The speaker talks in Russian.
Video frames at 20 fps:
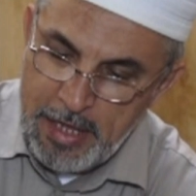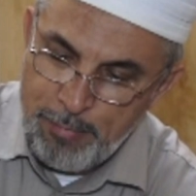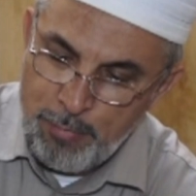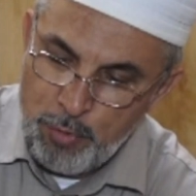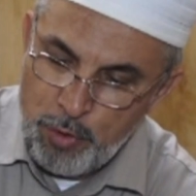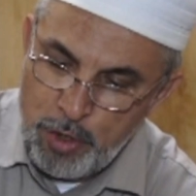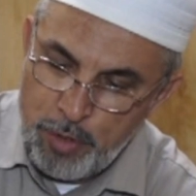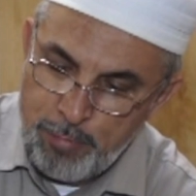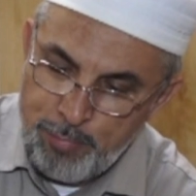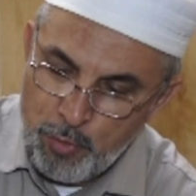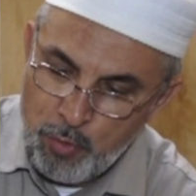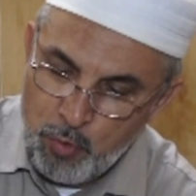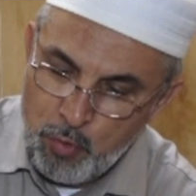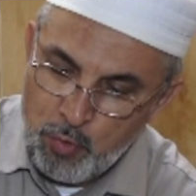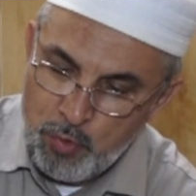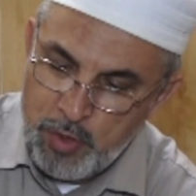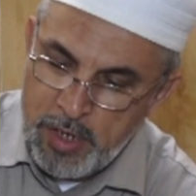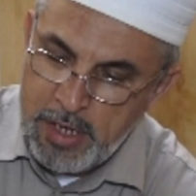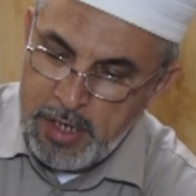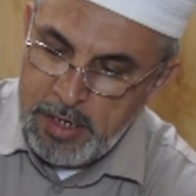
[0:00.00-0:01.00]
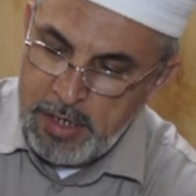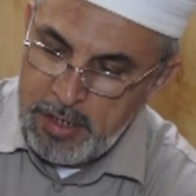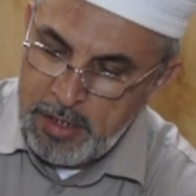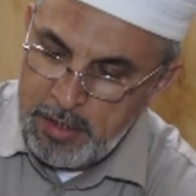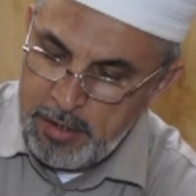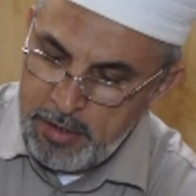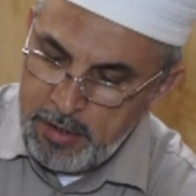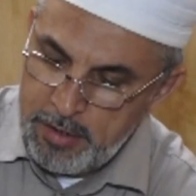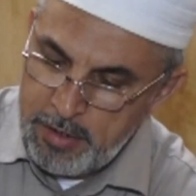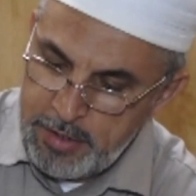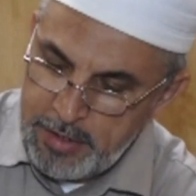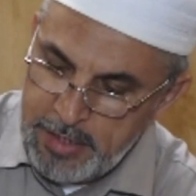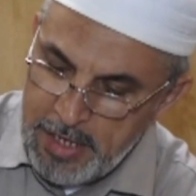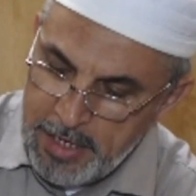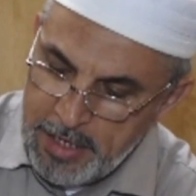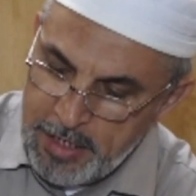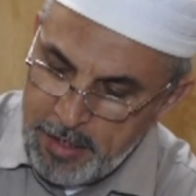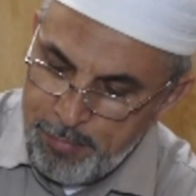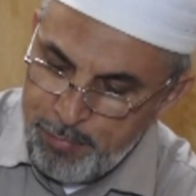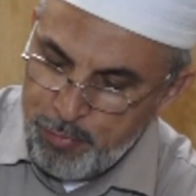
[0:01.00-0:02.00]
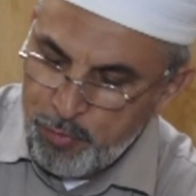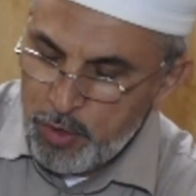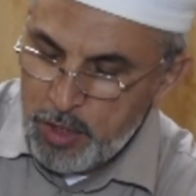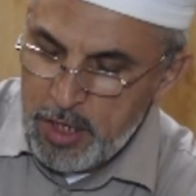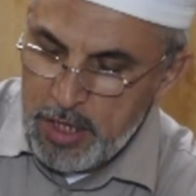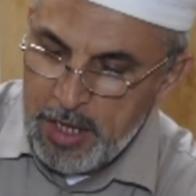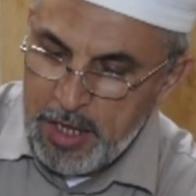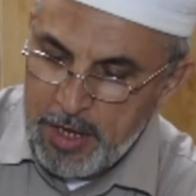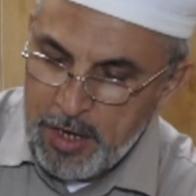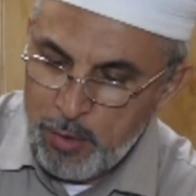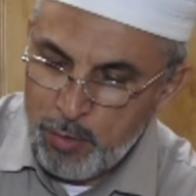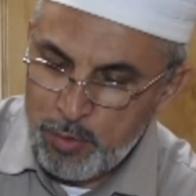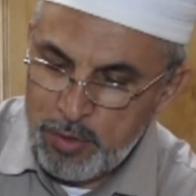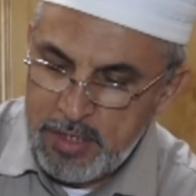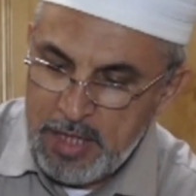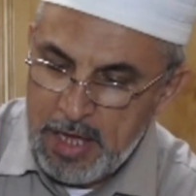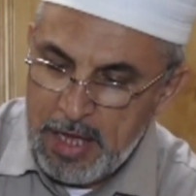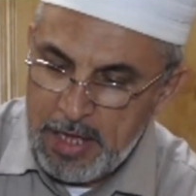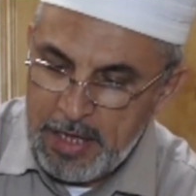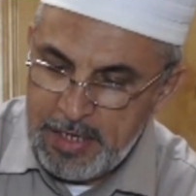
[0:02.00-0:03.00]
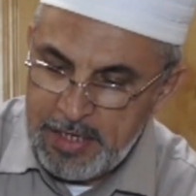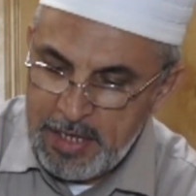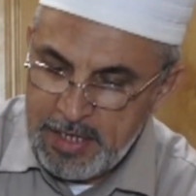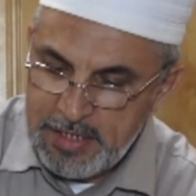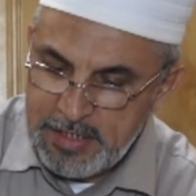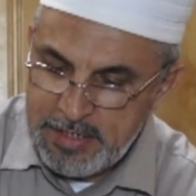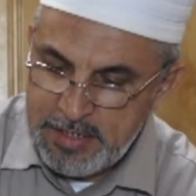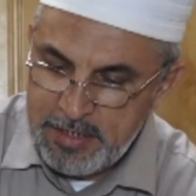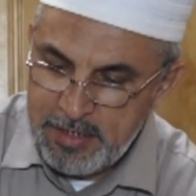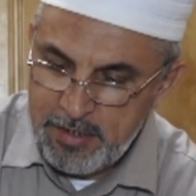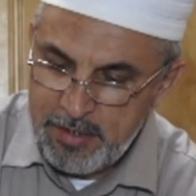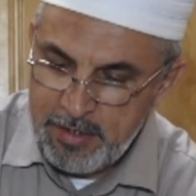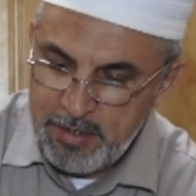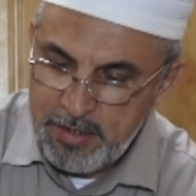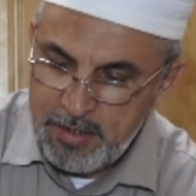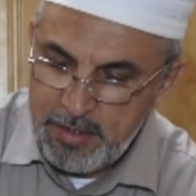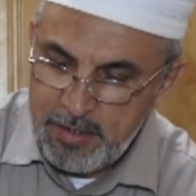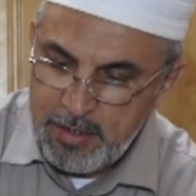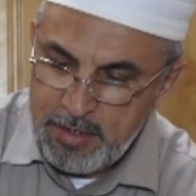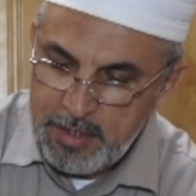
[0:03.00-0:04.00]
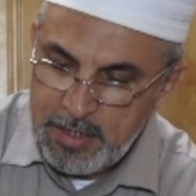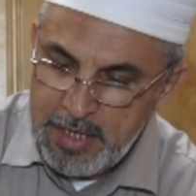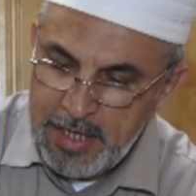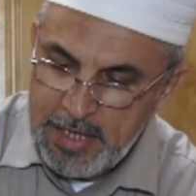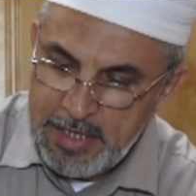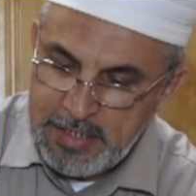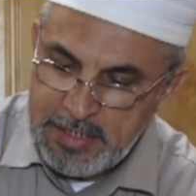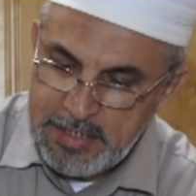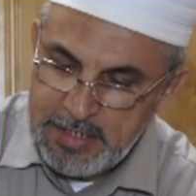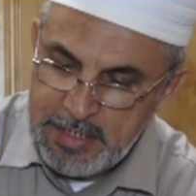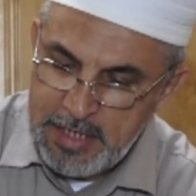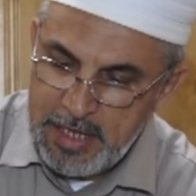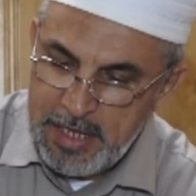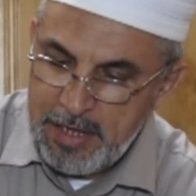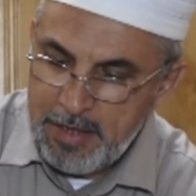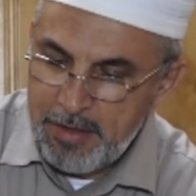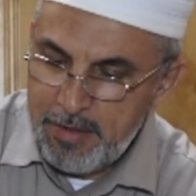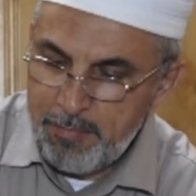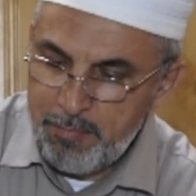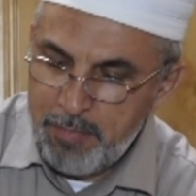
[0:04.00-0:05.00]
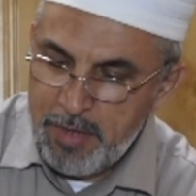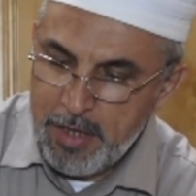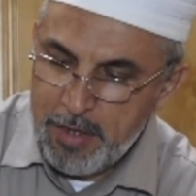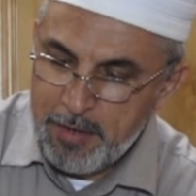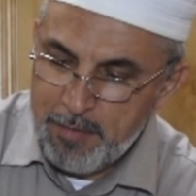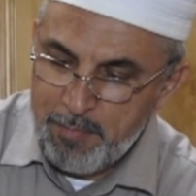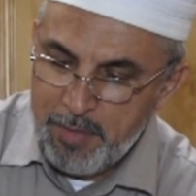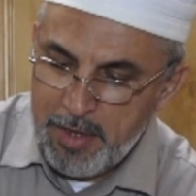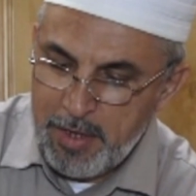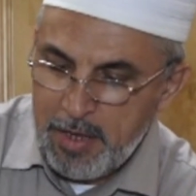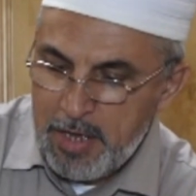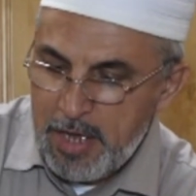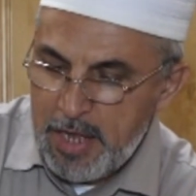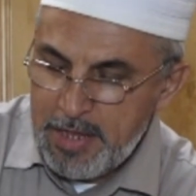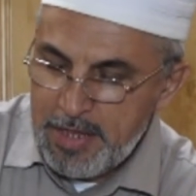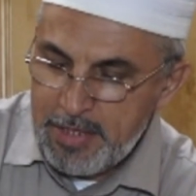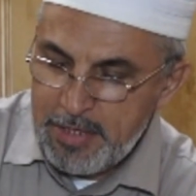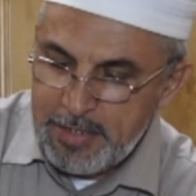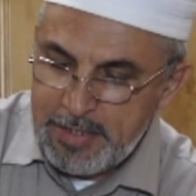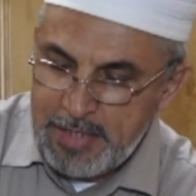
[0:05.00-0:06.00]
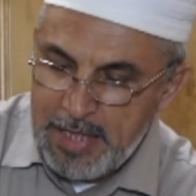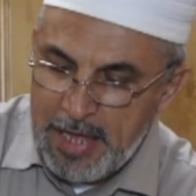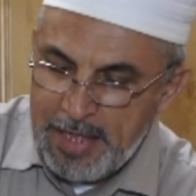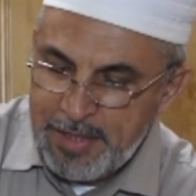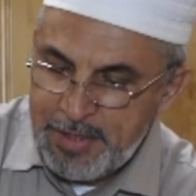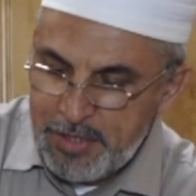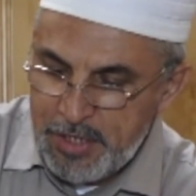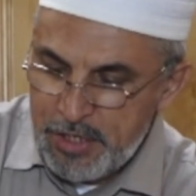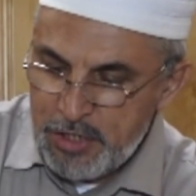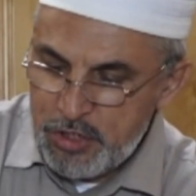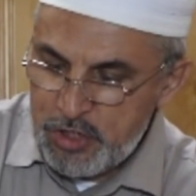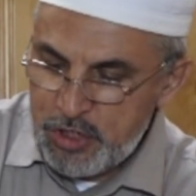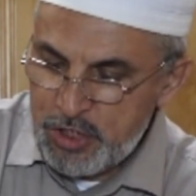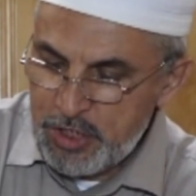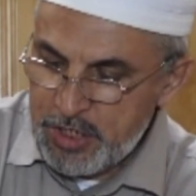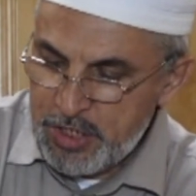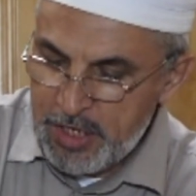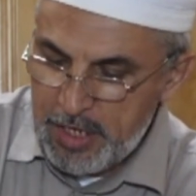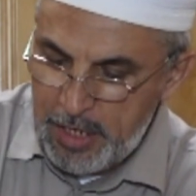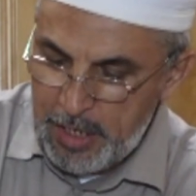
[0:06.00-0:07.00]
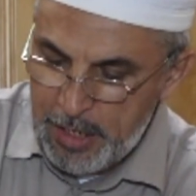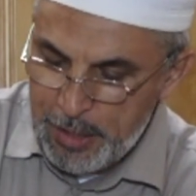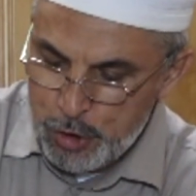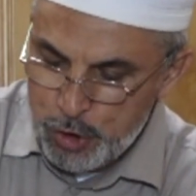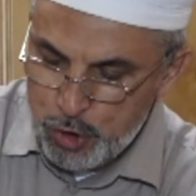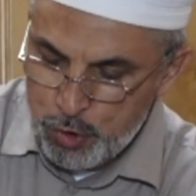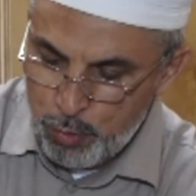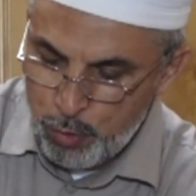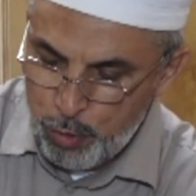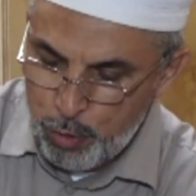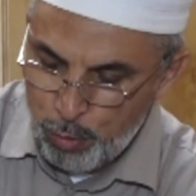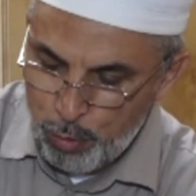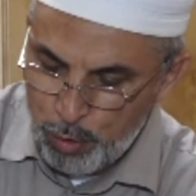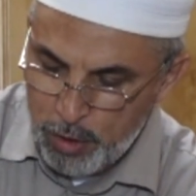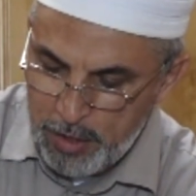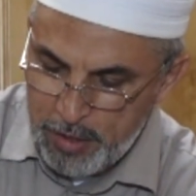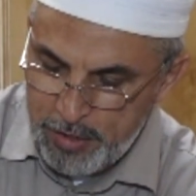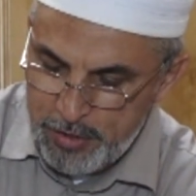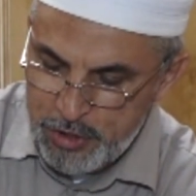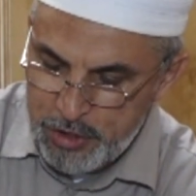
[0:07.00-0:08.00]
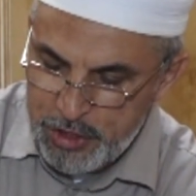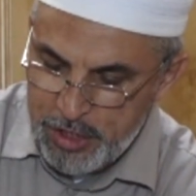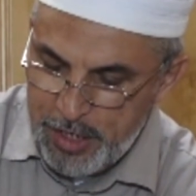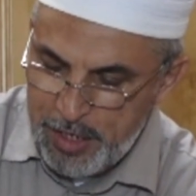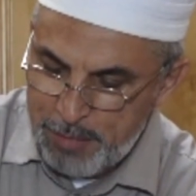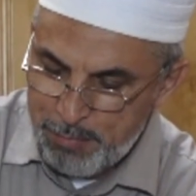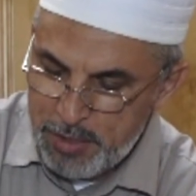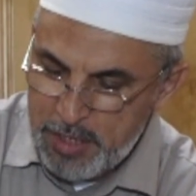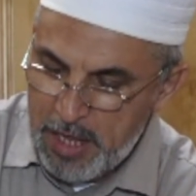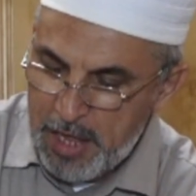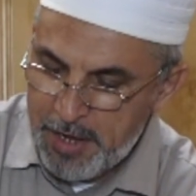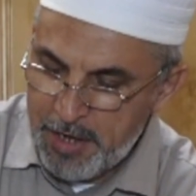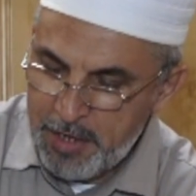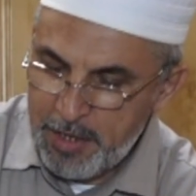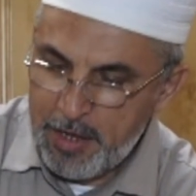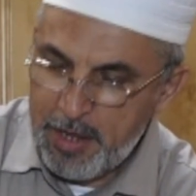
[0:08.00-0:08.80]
И вот теперь подумайте сами, если такое положение, если есть те, кто хочет призывать, разве они смогут избежать трудностей и испытаний?